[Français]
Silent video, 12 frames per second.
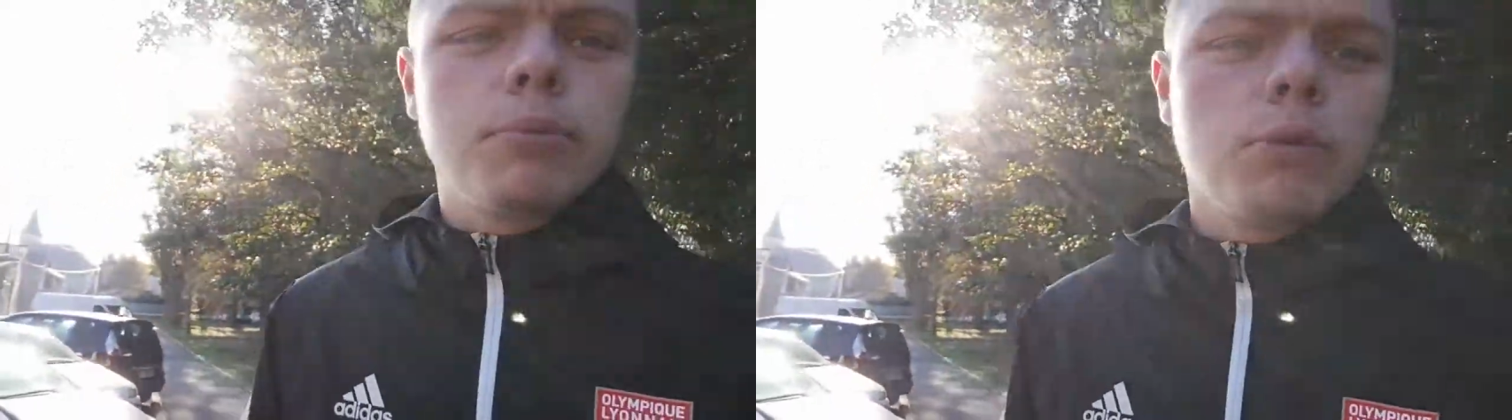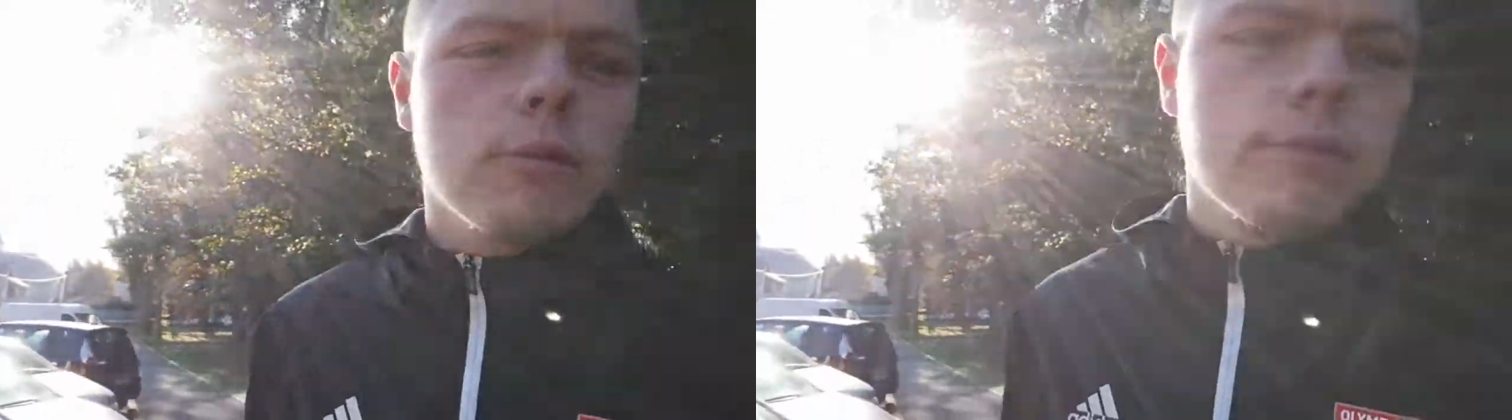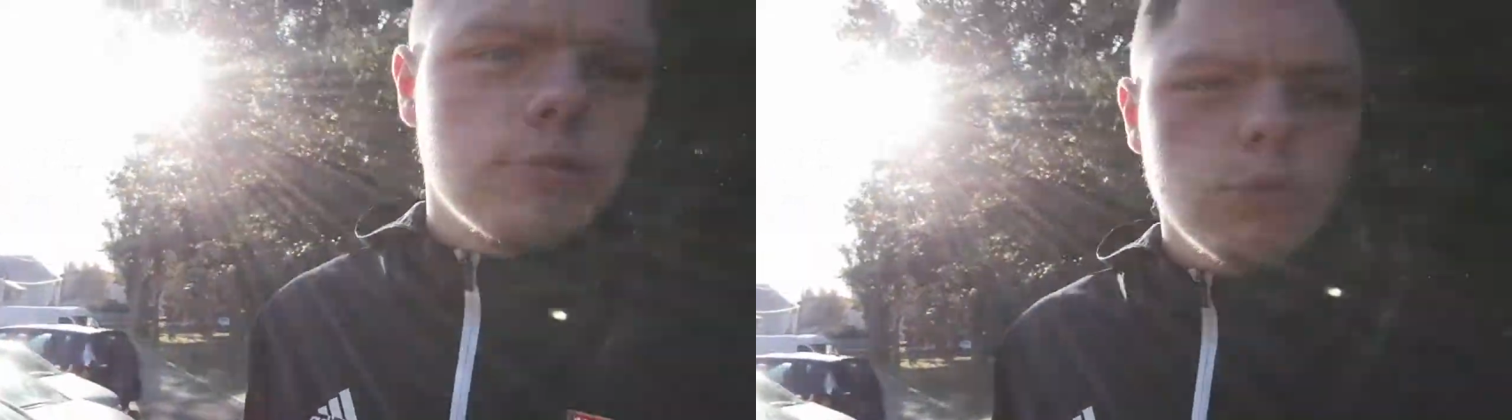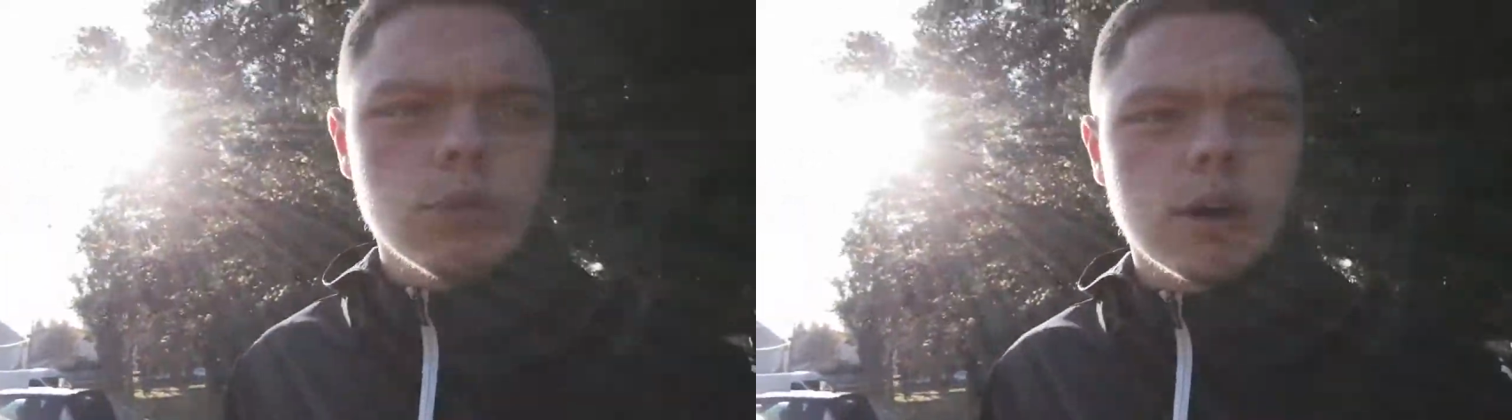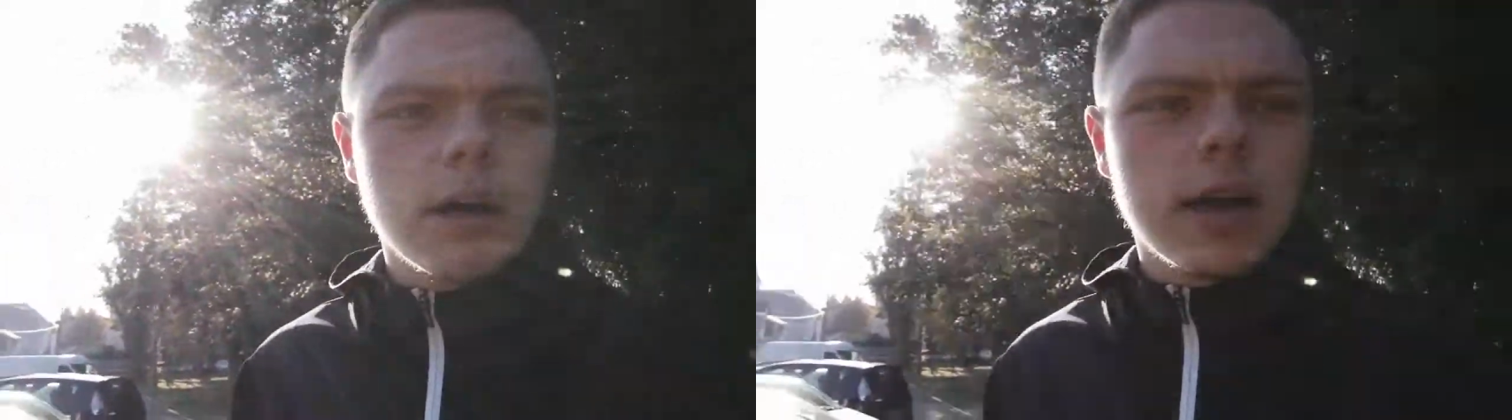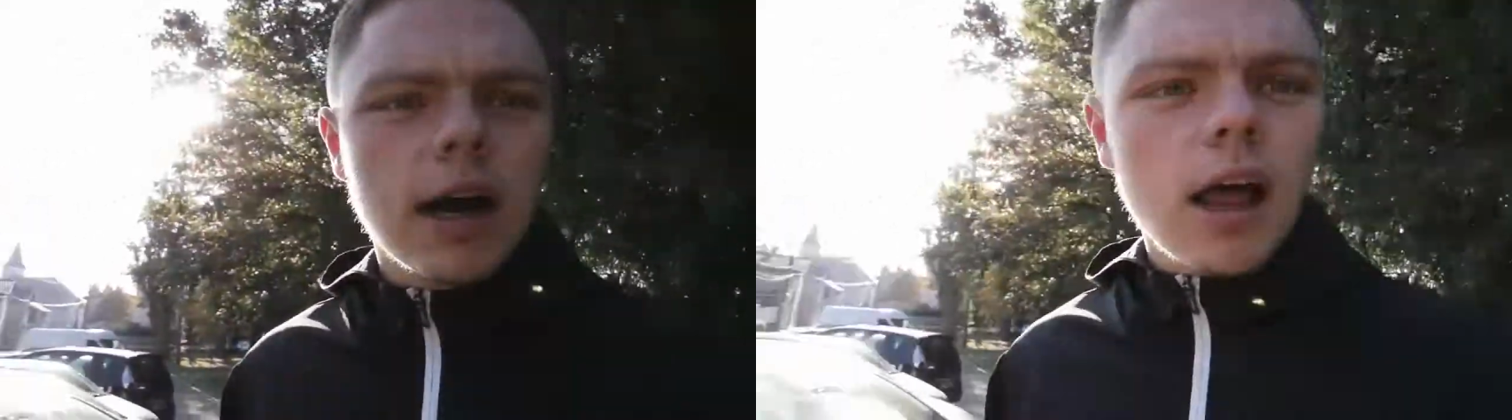pour vous
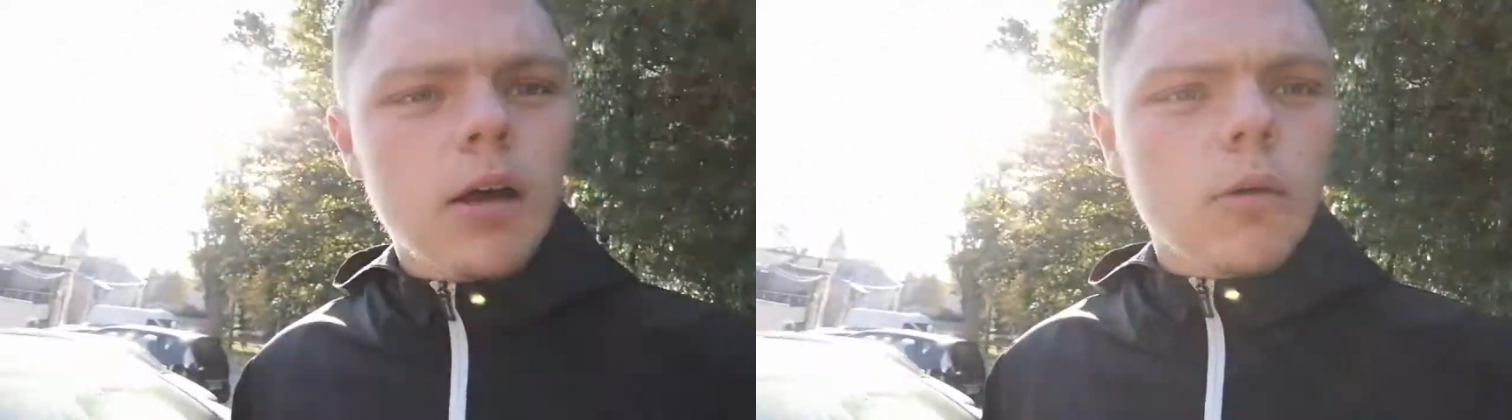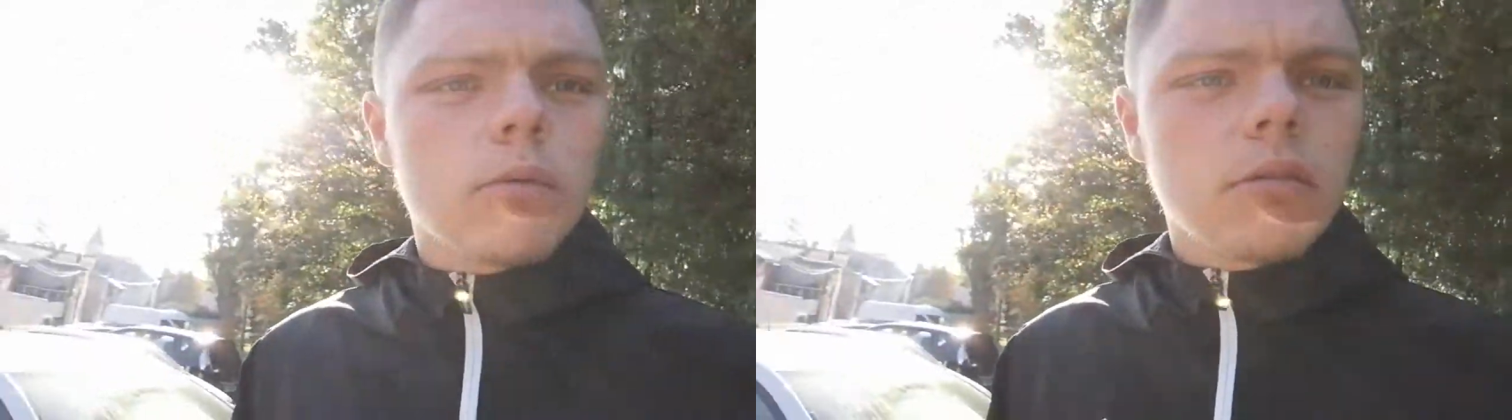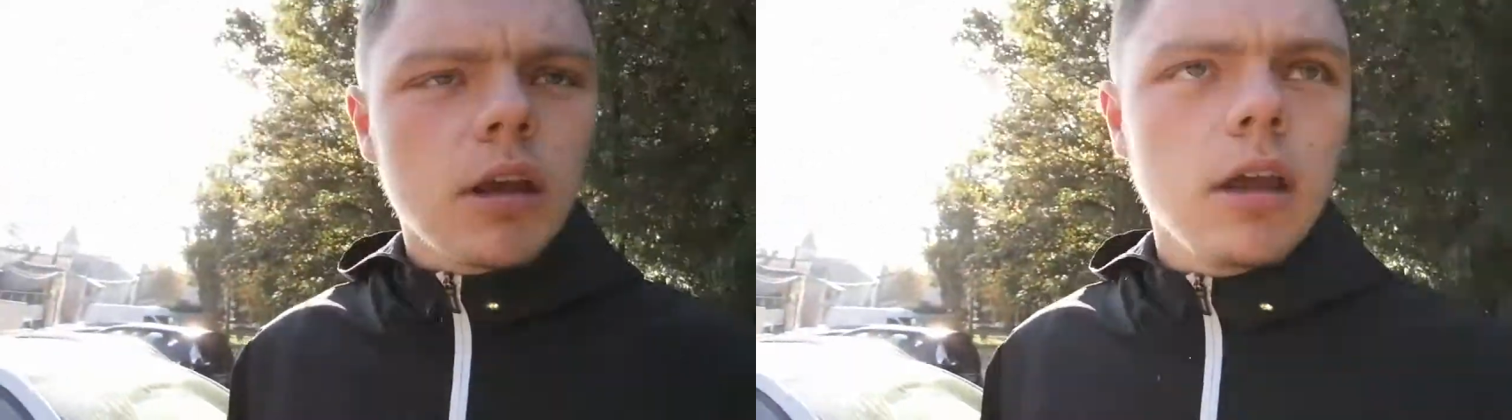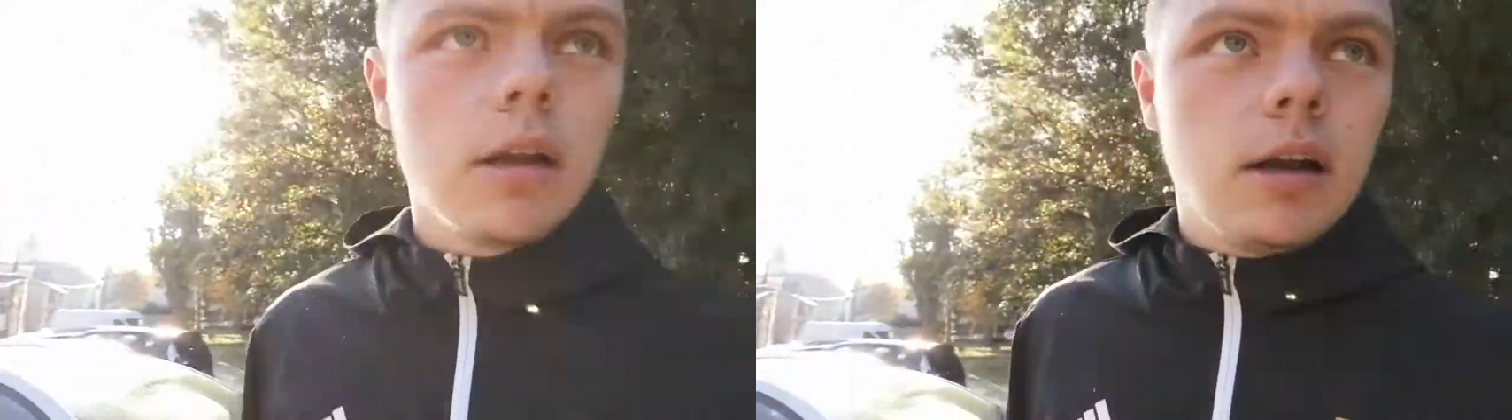raconter